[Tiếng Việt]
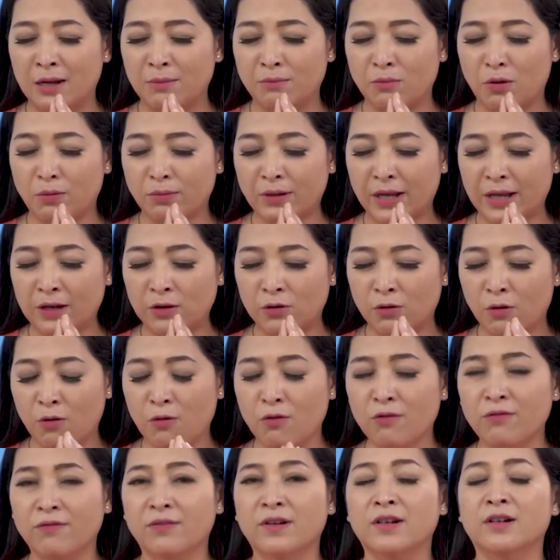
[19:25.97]
một cái
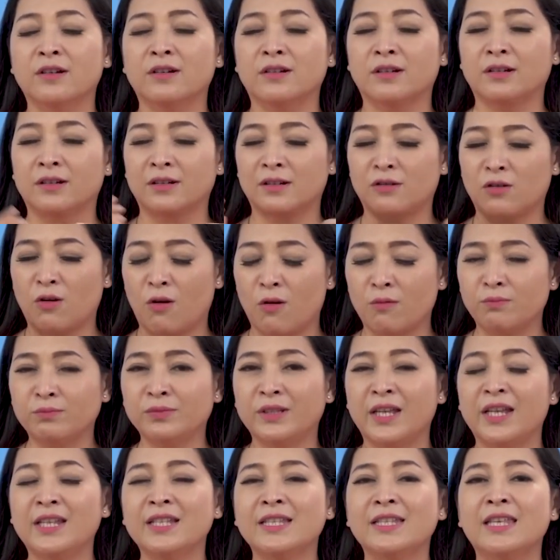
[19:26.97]
khu vườn rộn
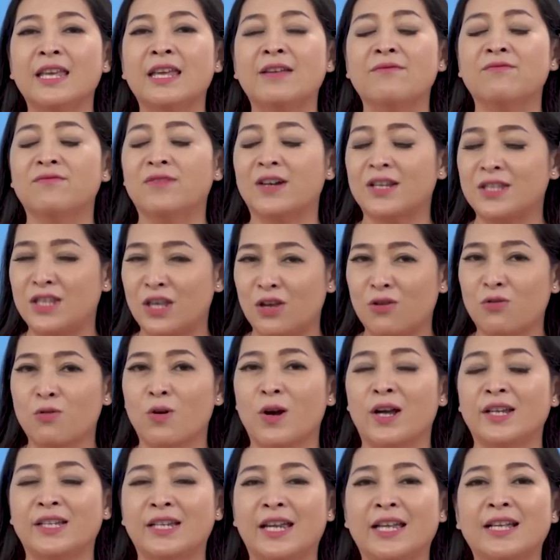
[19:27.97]
tiếng chim và nhiều
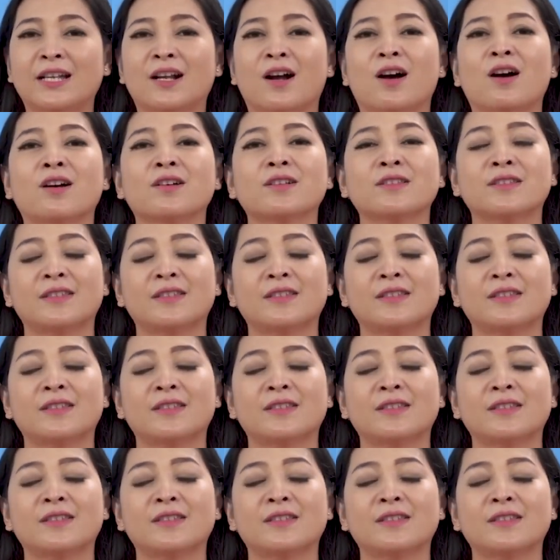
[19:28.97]
hoa trái ngọt